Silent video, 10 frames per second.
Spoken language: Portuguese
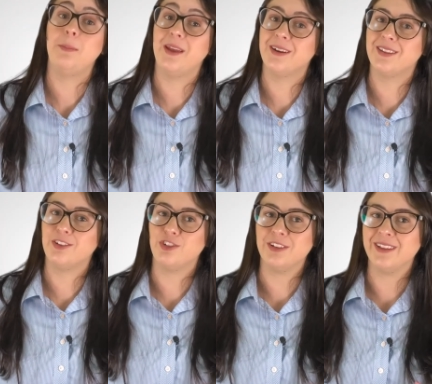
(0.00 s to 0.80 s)

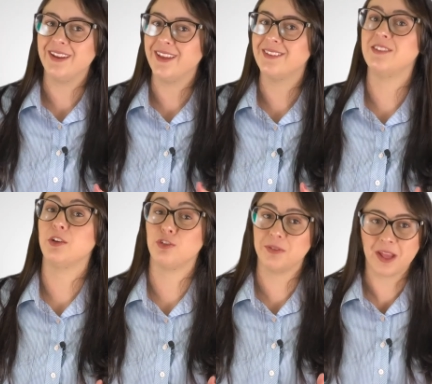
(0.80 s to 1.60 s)
perda de interesse
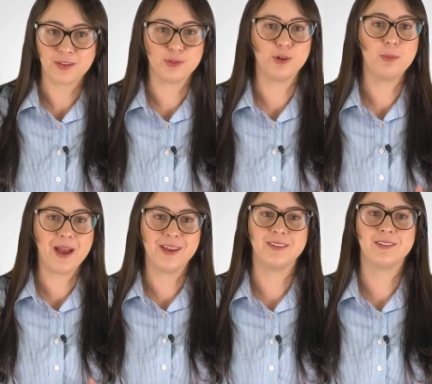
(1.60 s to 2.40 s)
em atividades
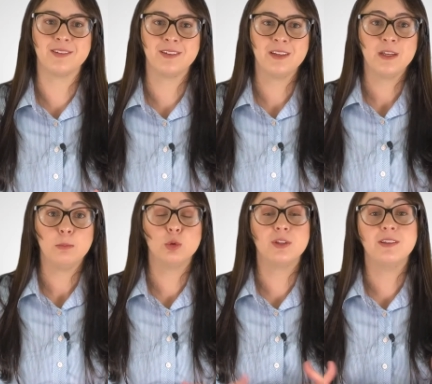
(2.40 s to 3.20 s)
normais,
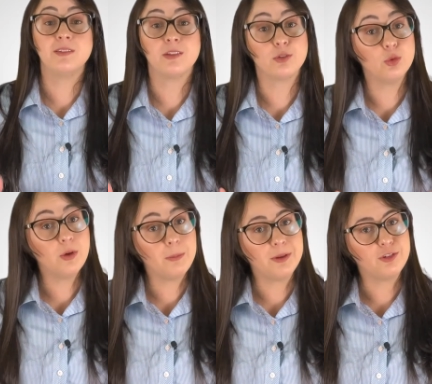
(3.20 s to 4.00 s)
mudanças
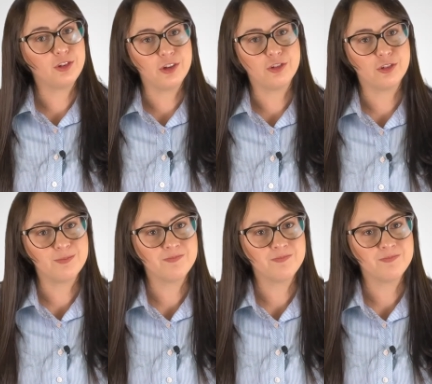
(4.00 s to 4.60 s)
no apetite,